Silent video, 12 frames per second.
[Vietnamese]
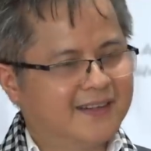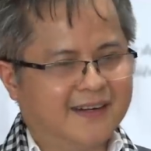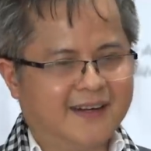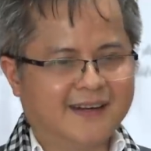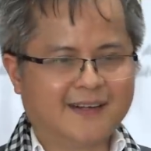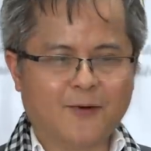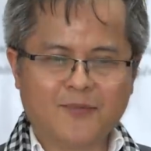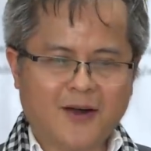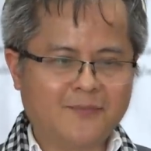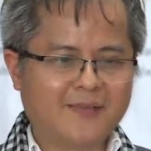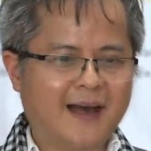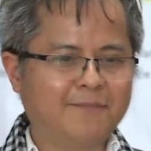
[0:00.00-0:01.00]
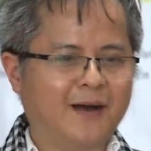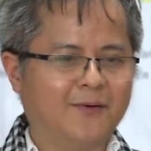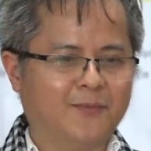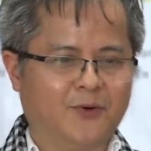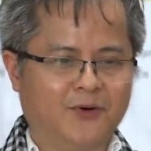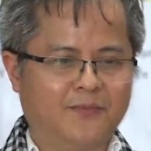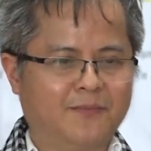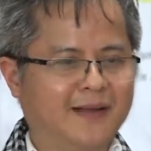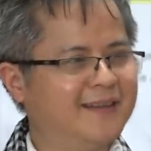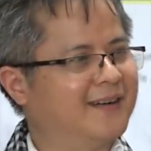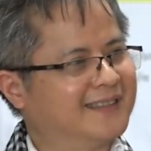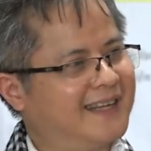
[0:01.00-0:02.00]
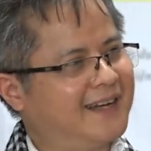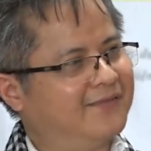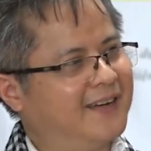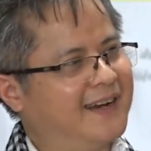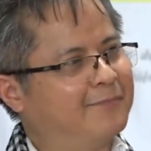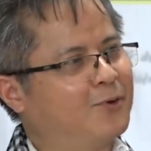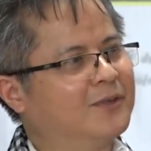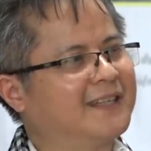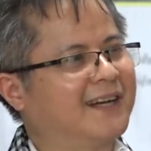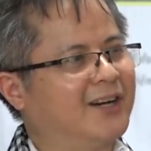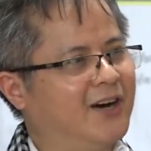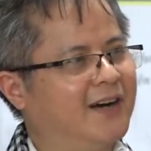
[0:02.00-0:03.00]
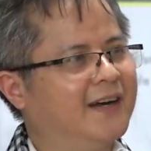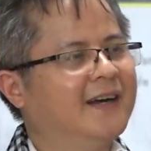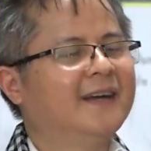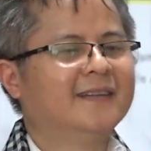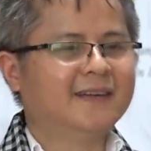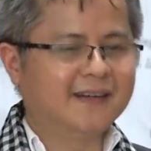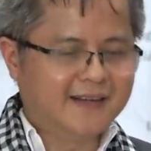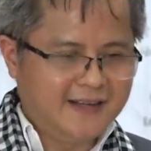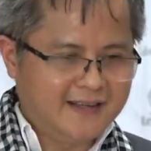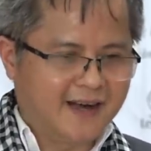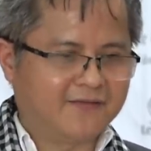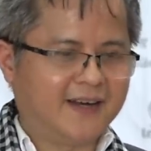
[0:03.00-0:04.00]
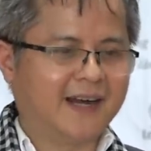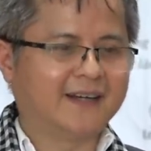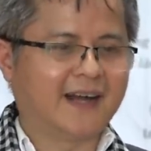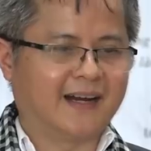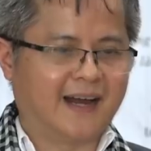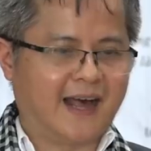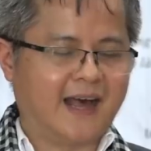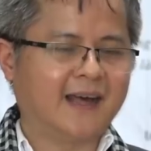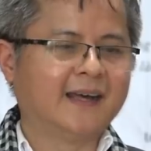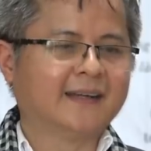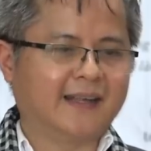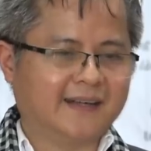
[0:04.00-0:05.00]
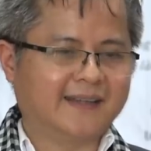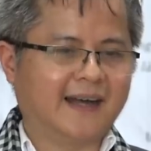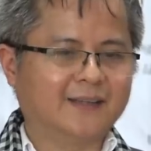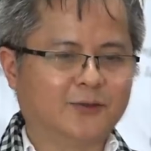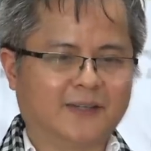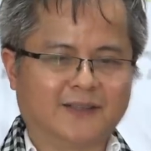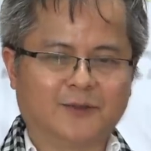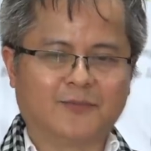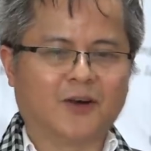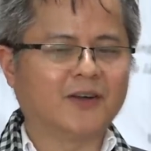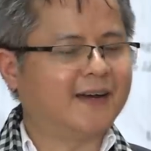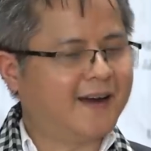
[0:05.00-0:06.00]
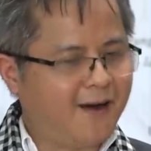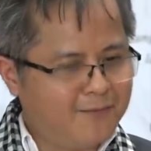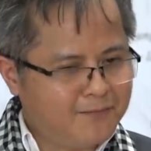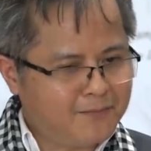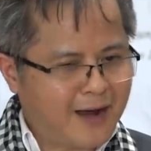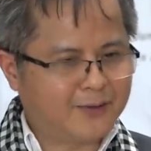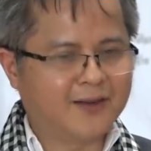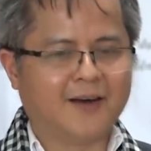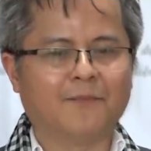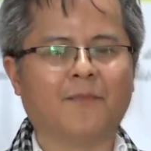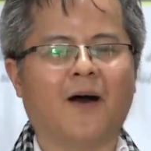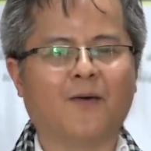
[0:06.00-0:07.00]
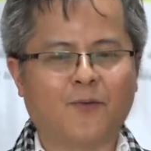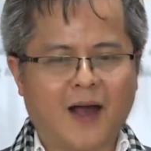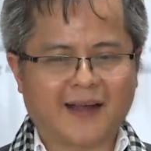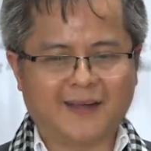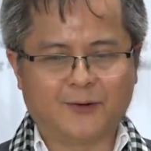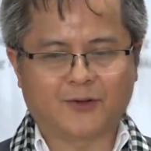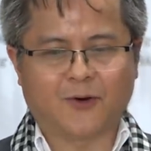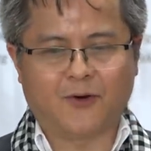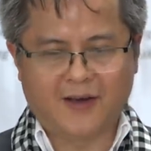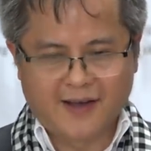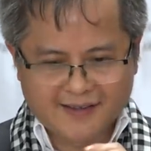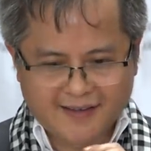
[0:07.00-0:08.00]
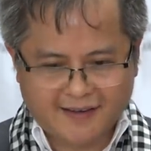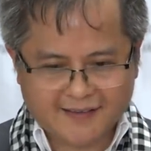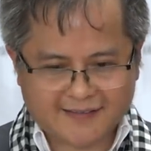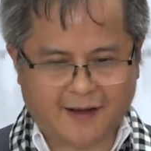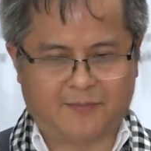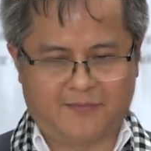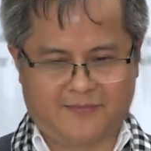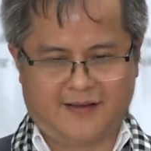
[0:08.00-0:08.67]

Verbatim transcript: cho nên cũng không dám mạo muội mà nhận xét về năm cuốn sách đó nhưng ghi nhận với anh rằng là chắc chắn chủ tịch chúng tôi không bao giờ bỏ qua cái yếu tố dân tộc